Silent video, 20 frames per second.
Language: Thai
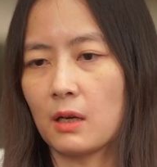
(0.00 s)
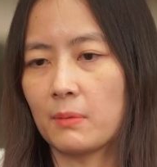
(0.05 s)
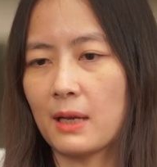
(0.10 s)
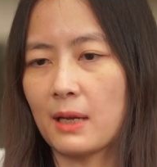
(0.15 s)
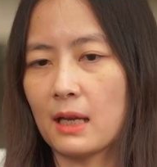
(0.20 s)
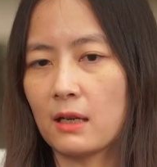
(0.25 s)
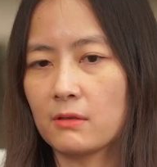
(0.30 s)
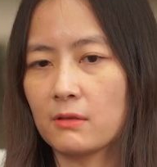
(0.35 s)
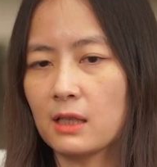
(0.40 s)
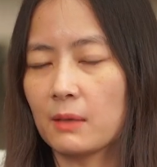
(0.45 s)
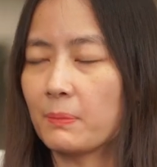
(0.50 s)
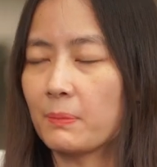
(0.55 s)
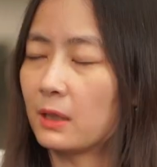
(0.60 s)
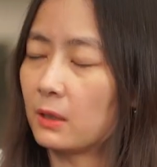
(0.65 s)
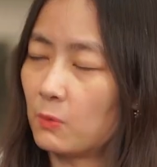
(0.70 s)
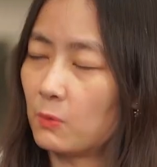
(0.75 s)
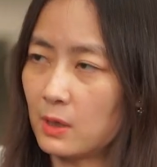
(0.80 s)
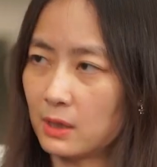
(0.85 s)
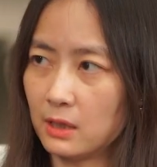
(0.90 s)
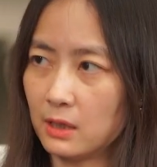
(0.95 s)
ตอบแทนนอกจากเป็
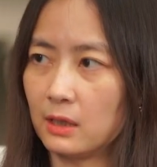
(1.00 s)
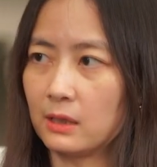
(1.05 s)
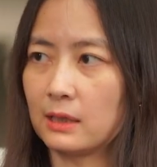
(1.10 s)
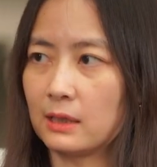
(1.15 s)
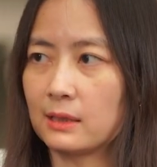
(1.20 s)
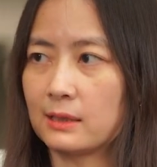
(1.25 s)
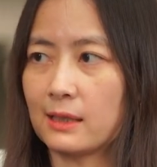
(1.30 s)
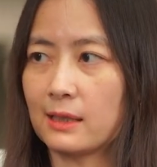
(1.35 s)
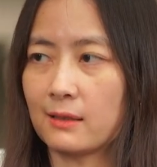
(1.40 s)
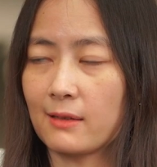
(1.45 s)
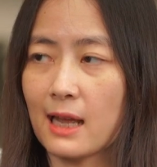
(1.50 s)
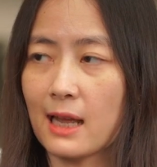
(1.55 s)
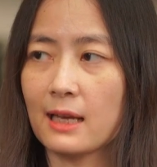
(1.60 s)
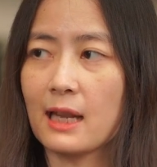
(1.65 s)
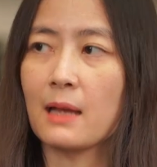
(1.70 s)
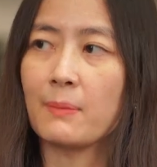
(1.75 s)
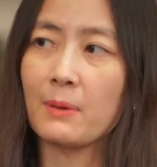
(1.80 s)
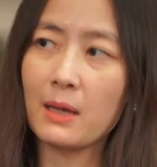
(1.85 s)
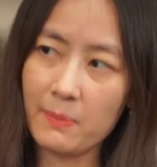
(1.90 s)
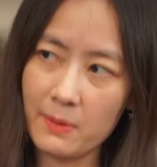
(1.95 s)
นตัวเงินจากราย
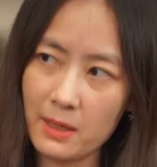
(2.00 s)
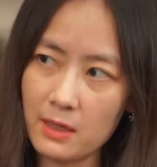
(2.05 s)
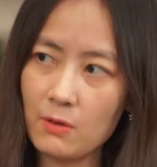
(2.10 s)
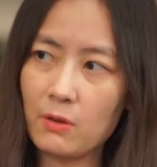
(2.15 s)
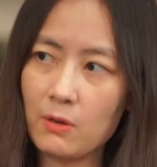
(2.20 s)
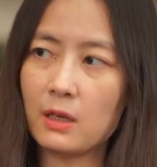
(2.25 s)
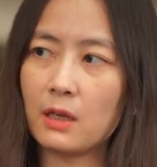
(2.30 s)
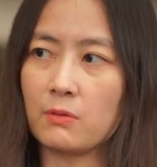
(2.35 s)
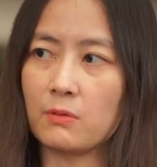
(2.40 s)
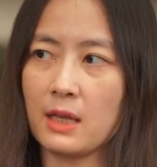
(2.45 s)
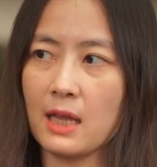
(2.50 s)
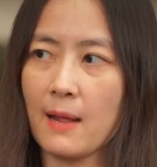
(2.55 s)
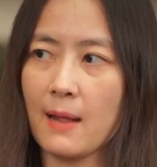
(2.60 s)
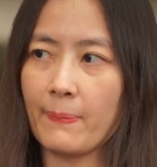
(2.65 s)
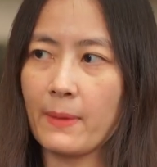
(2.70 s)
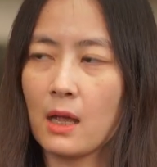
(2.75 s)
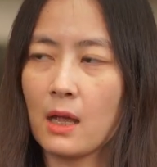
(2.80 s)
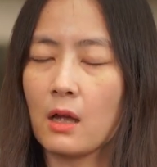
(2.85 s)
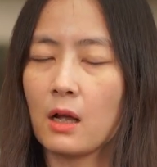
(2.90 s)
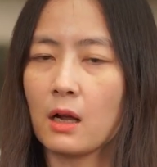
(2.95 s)
ได้ภาพยนตร์แล้วเนี่ย
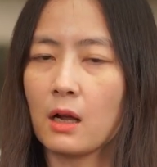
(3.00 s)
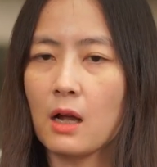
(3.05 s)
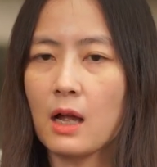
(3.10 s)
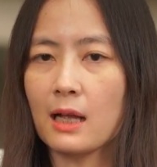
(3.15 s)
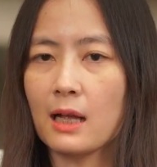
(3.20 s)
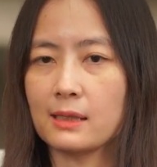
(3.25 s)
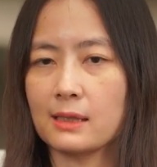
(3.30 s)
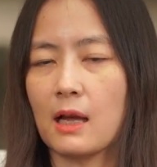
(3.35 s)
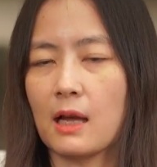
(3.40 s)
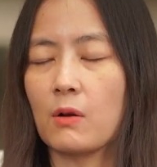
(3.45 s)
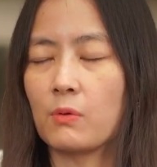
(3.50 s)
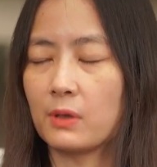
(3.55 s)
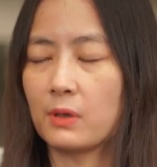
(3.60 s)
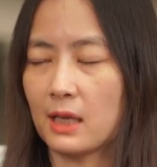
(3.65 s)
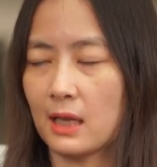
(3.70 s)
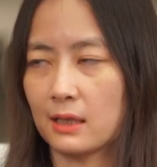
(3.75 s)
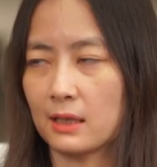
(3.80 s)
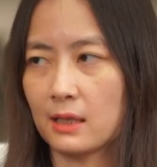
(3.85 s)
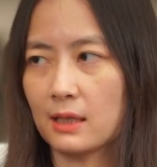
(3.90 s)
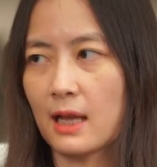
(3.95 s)
ก็อาจจะเอาเห
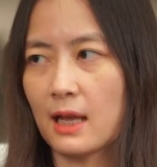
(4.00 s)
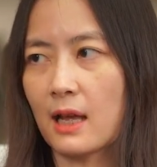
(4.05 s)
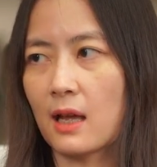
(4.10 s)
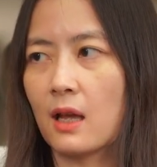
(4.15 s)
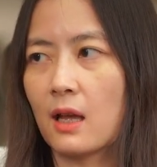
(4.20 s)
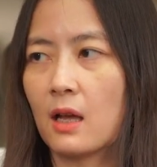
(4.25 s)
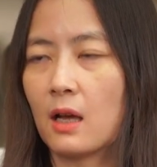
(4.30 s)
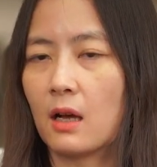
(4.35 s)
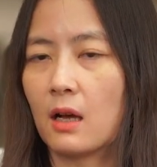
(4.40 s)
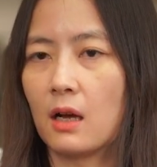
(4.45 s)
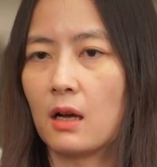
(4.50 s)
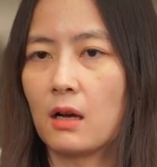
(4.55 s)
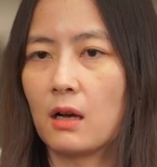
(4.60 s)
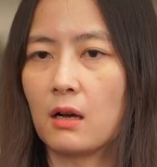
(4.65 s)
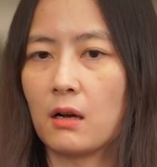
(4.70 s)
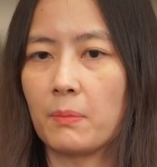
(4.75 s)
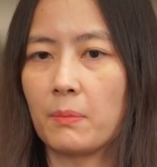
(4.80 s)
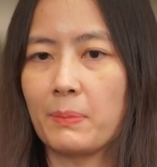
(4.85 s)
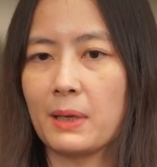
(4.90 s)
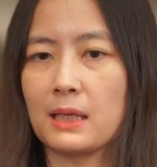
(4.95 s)
รียญนั้นน่ะ
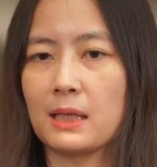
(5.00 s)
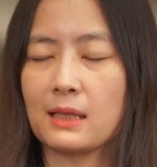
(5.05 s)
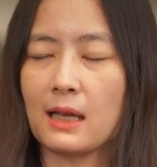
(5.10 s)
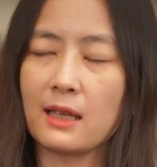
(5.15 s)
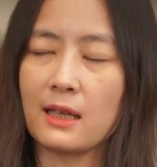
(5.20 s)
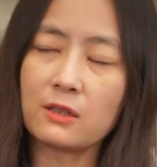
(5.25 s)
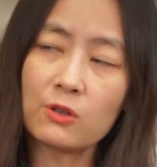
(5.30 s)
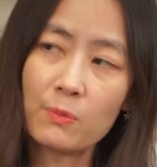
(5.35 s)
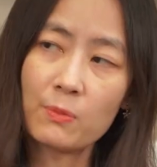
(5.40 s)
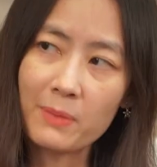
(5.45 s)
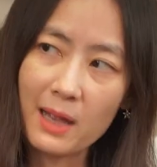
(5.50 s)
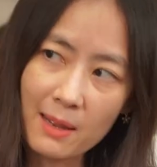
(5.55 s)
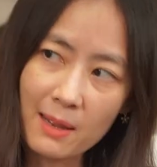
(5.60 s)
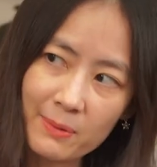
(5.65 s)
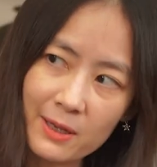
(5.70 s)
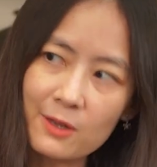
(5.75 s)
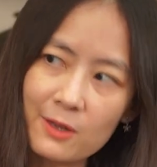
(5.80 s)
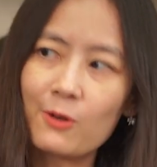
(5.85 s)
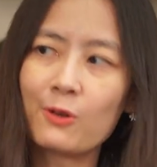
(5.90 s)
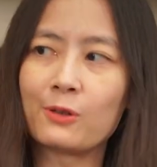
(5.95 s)
ไปใช้ชมภา
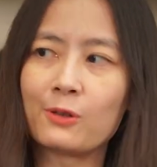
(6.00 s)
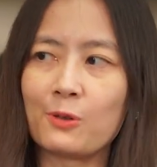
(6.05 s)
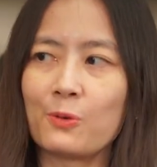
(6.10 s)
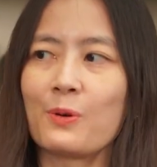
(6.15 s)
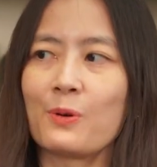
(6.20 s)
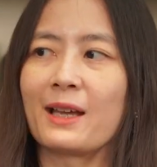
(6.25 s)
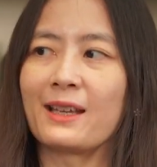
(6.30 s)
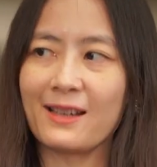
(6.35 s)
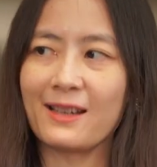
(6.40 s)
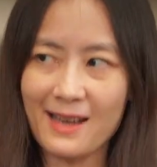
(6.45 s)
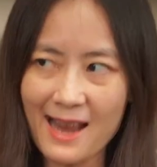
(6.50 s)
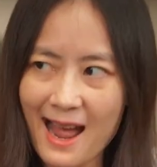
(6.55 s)
พยนตร์ด้วยก็